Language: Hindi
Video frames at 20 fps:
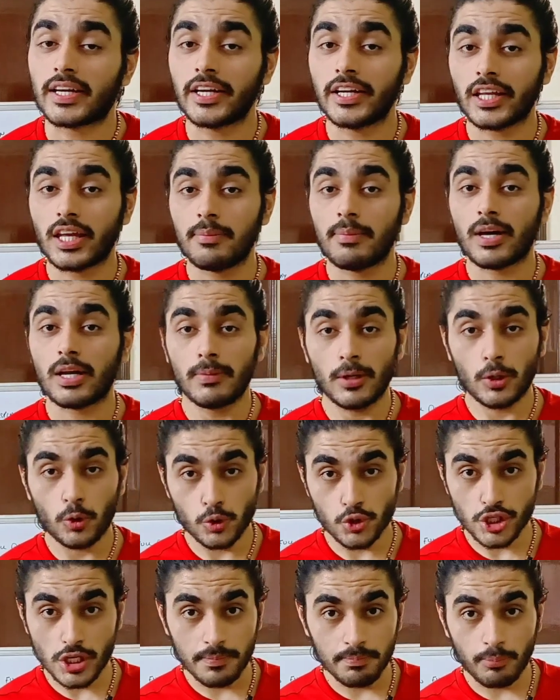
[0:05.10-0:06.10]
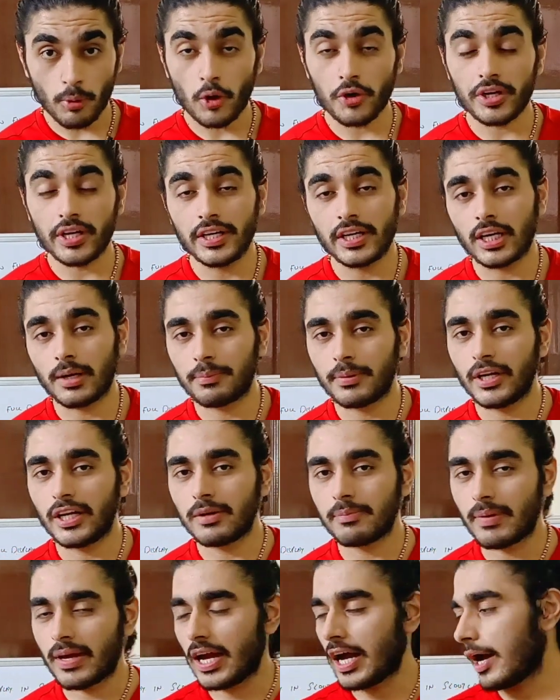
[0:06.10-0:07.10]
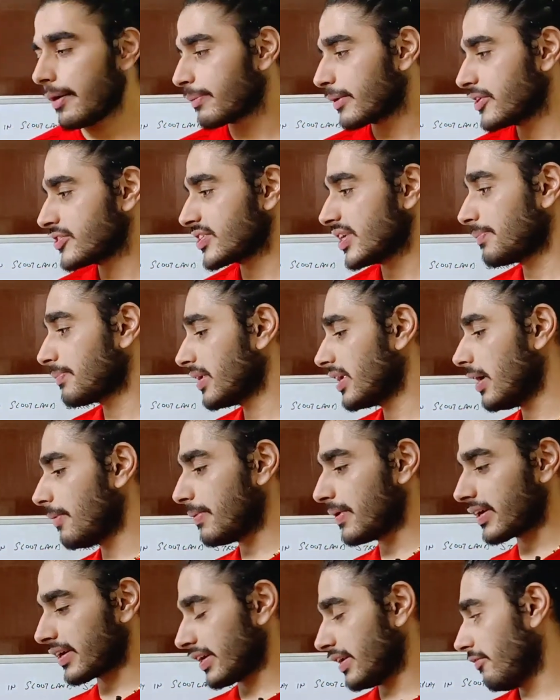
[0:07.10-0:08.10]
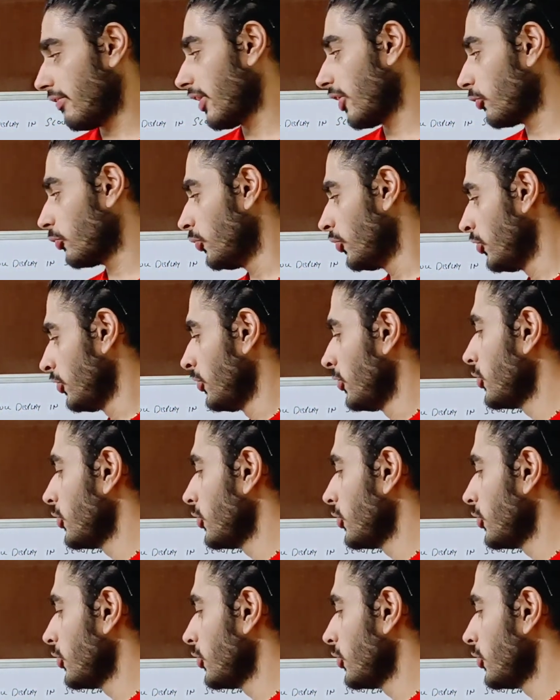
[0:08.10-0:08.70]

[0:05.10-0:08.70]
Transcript: मार्केट के बारे में कुछ इंपॉर्टेंट अपडेट मैं आपके सामने यहाँ पर रखने वाला हूँ